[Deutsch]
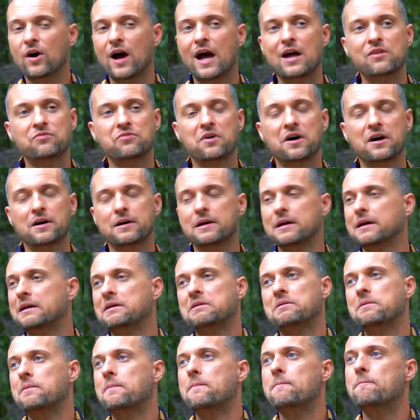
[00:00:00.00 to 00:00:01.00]
auch einfach
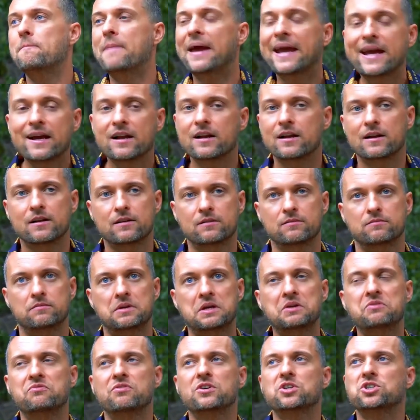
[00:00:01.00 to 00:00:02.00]
Mängel
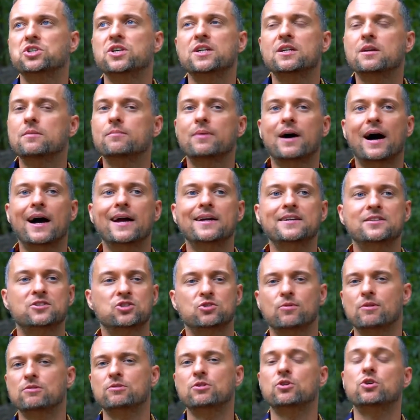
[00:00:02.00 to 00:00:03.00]
in verschiedenen Bereichen,
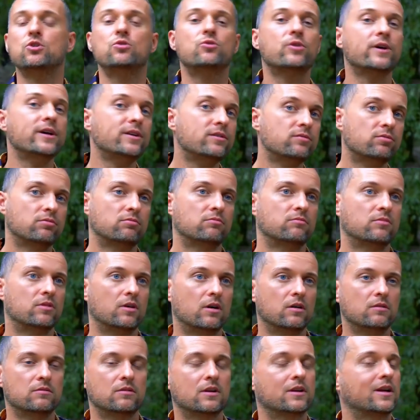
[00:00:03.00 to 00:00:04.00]
zum Beispiel Chlorid,
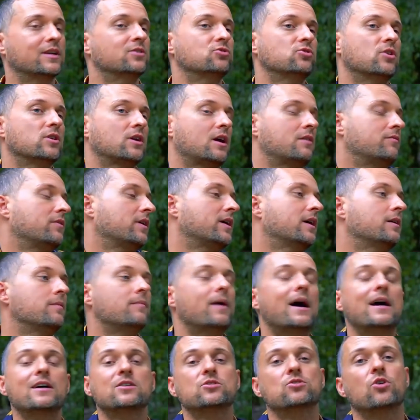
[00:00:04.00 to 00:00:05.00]
ja, dann kannst du halt einfach keine
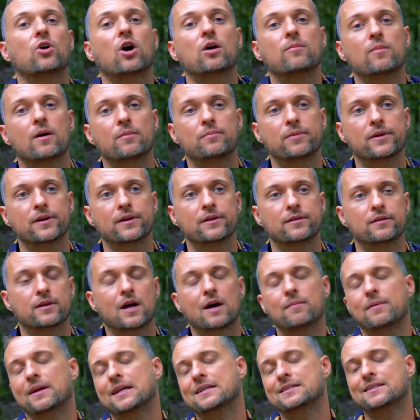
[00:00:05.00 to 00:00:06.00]
Magensäure mehr bilden.
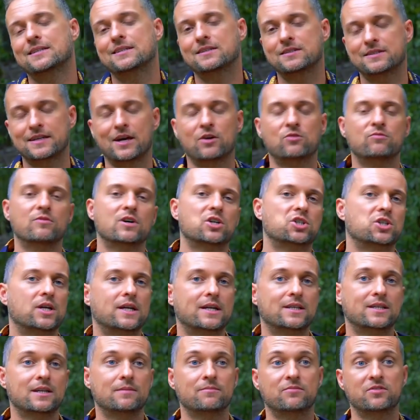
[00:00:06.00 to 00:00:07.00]
Aber das ist sehr
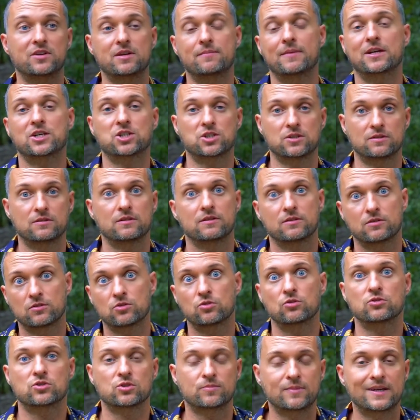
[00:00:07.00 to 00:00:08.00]
unwahrscheinlich, denn viele Menschen
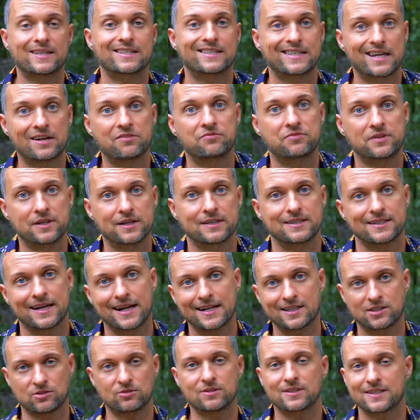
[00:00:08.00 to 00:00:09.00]
konsumieren sehr viel
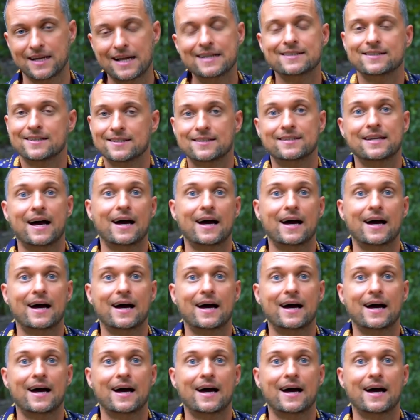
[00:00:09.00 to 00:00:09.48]
Salz und Salz ist